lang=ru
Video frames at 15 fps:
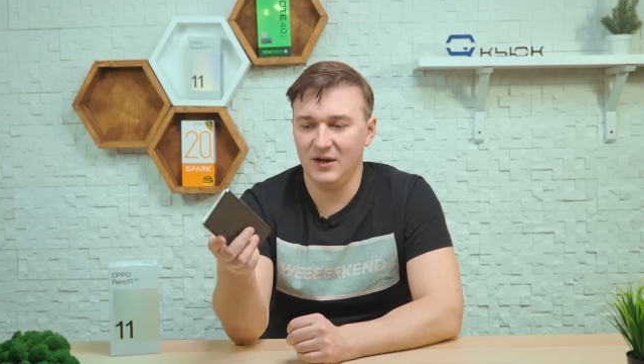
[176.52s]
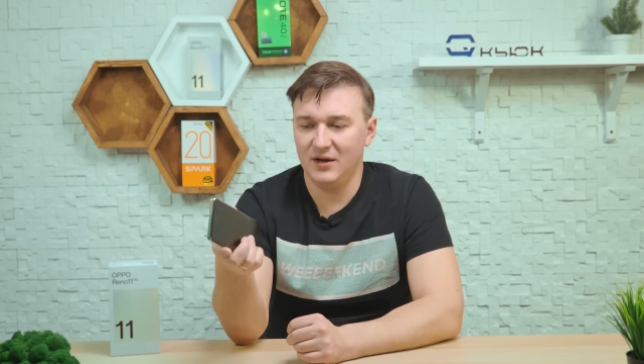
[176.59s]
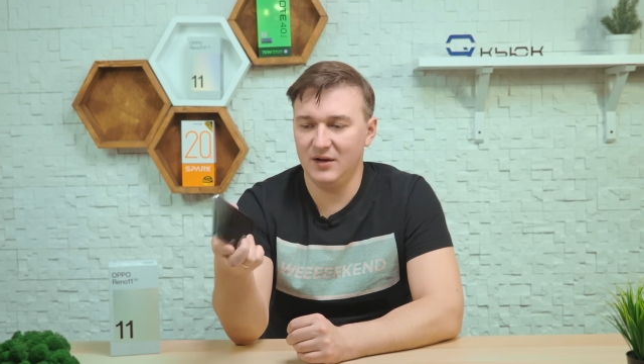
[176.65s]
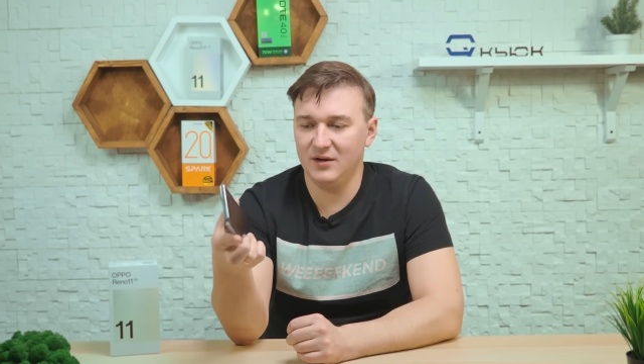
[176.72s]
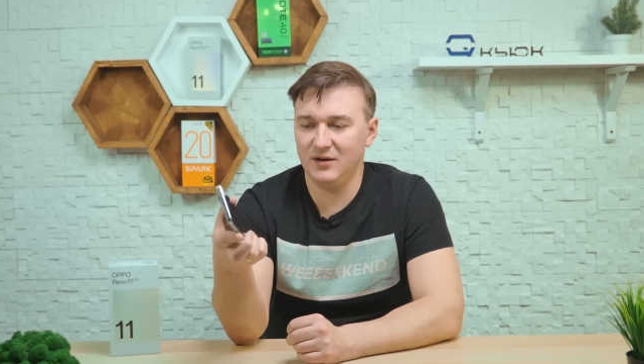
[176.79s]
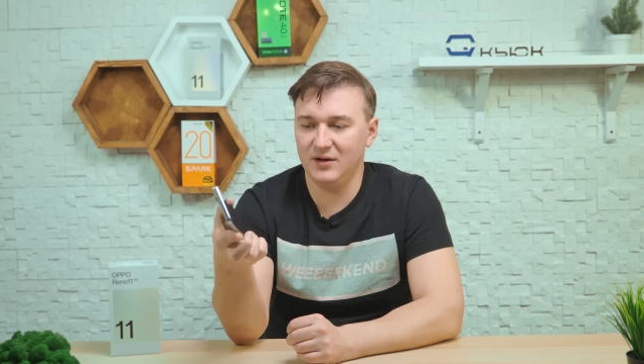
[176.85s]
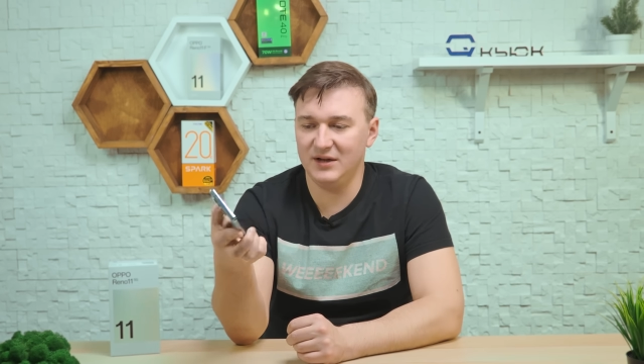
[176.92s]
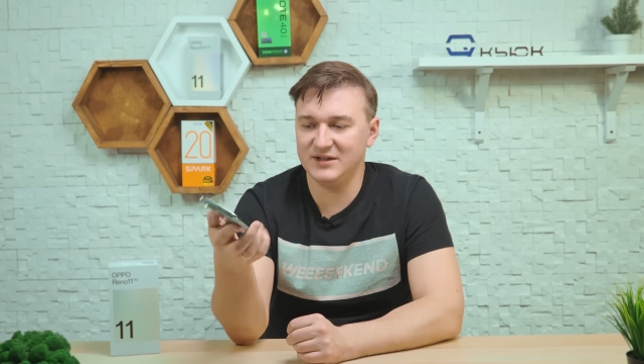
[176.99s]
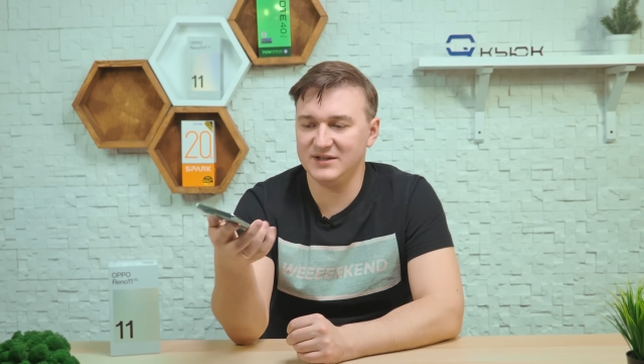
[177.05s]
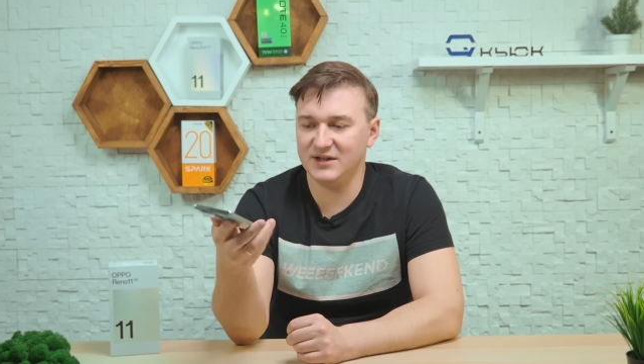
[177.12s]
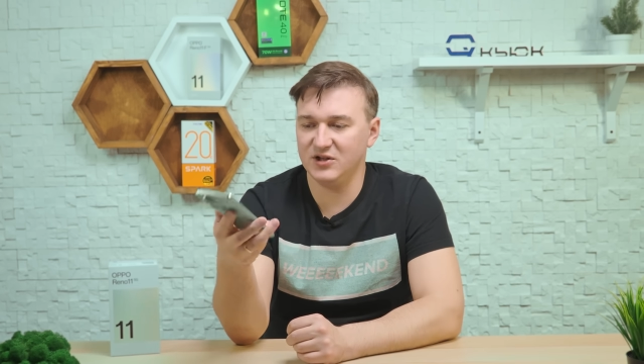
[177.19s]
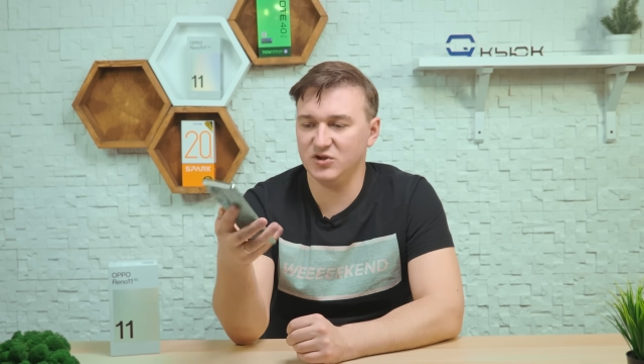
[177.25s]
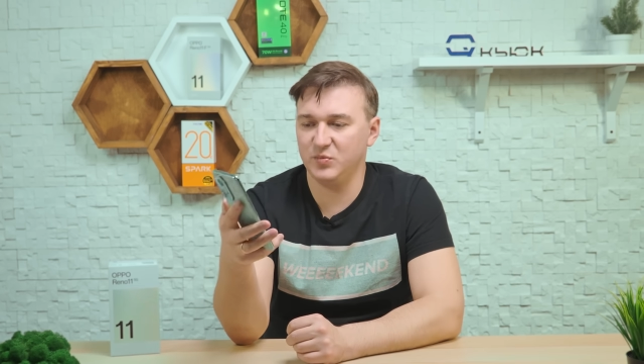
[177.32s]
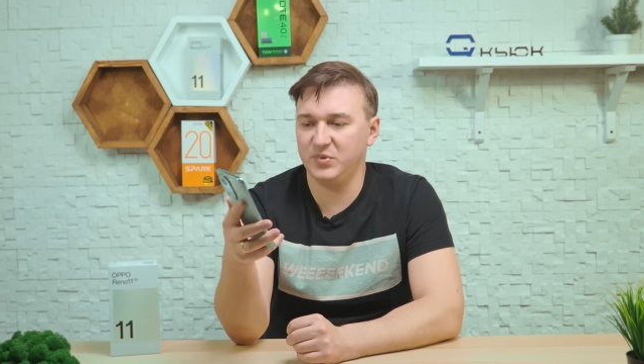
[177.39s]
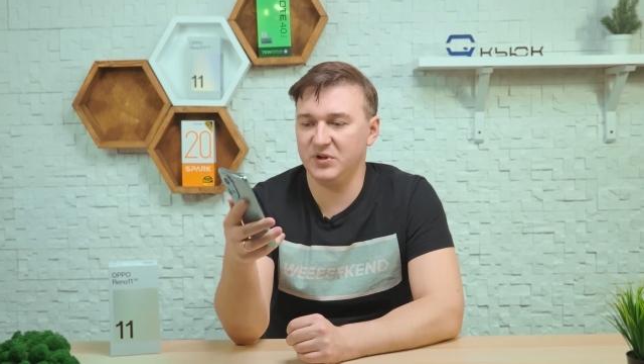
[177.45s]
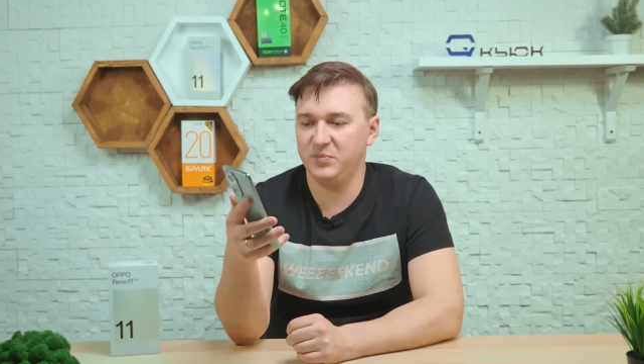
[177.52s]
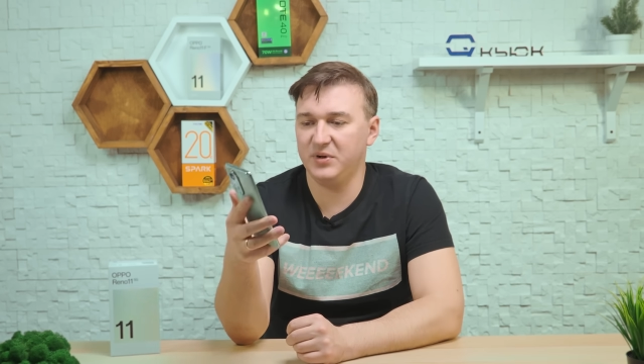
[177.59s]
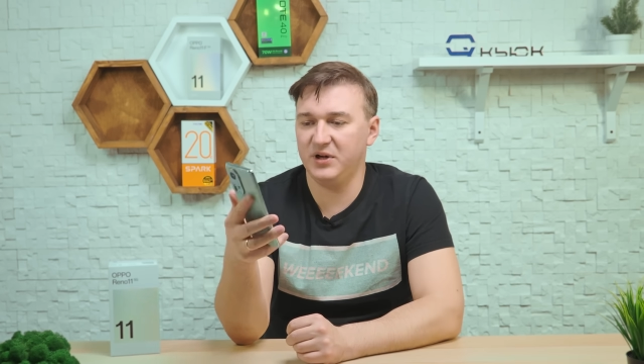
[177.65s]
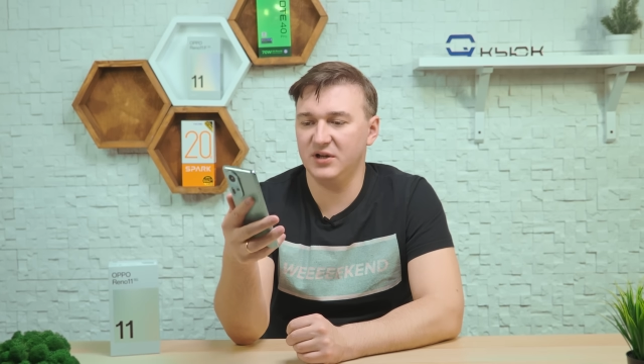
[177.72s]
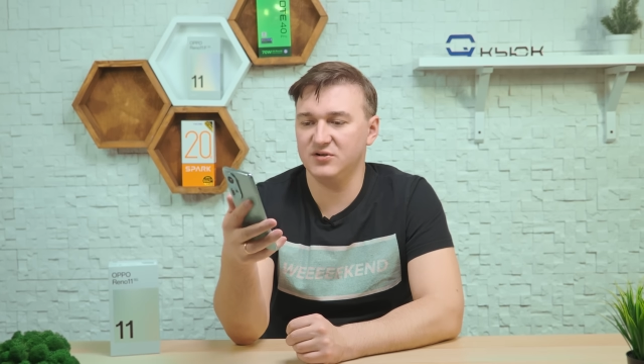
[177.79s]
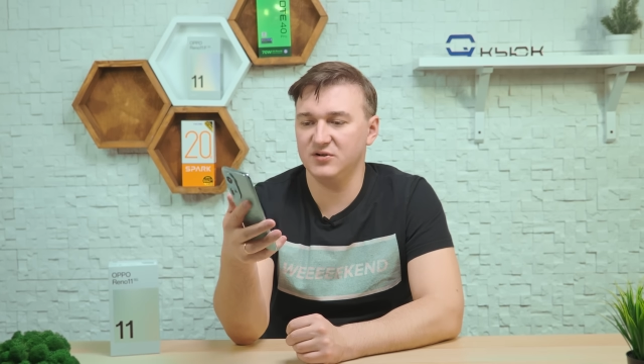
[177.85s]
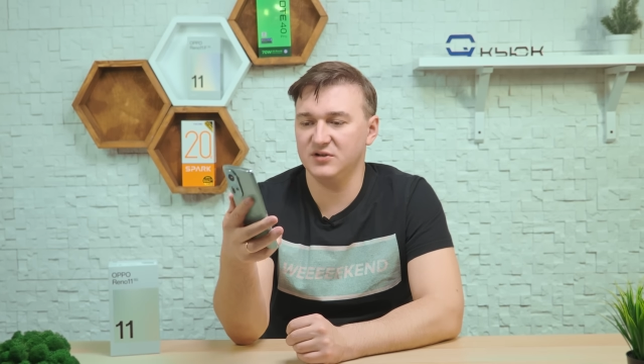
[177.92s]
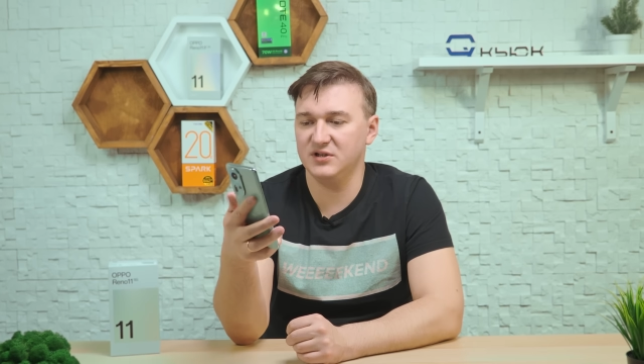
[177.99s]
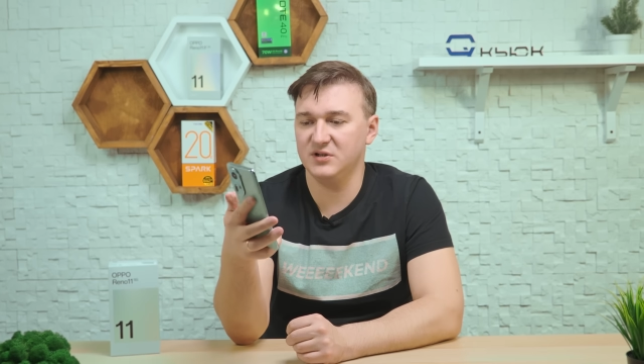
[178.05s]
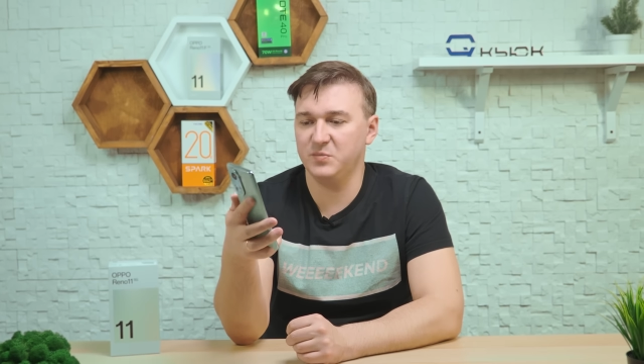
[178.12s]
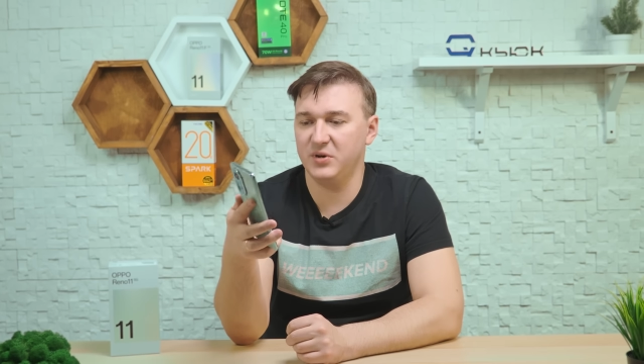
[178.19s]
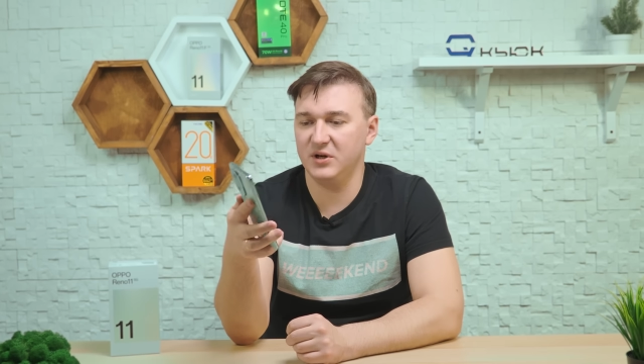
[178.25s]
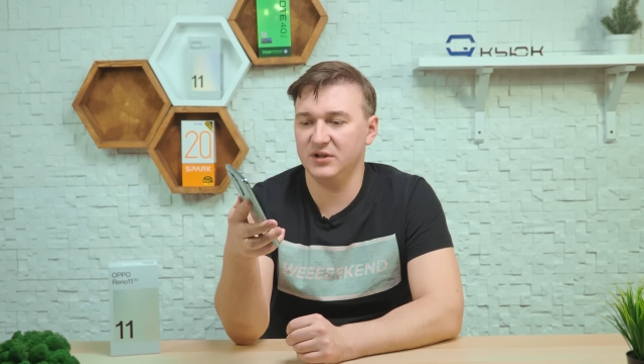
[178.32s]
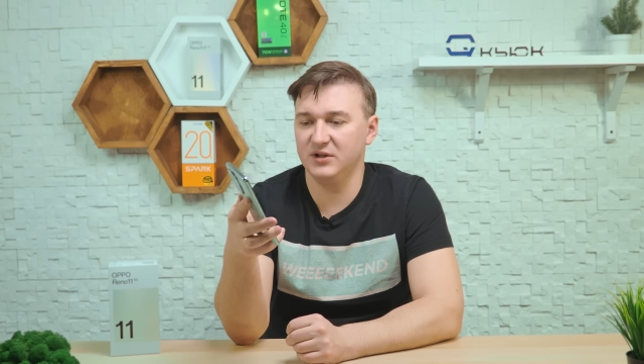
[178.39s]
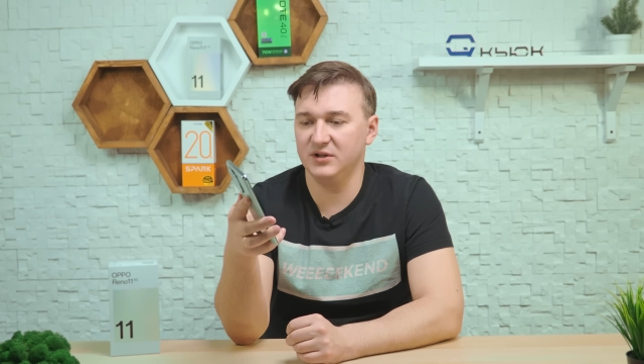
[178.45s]
Э, и сразу под палец у нас здесь
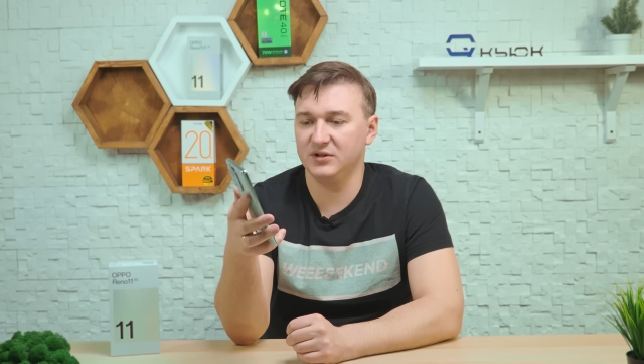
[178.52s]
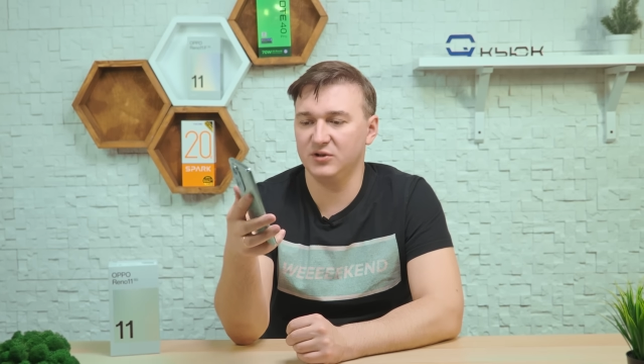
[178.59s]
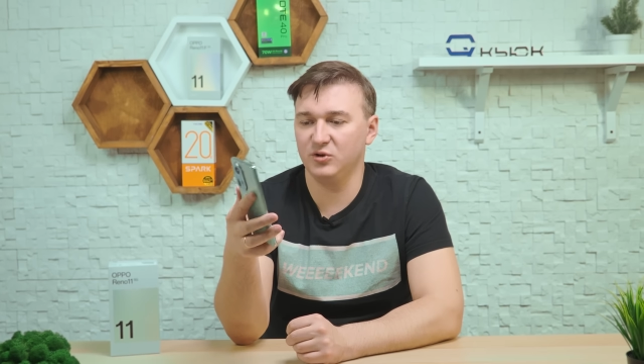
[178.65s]
падает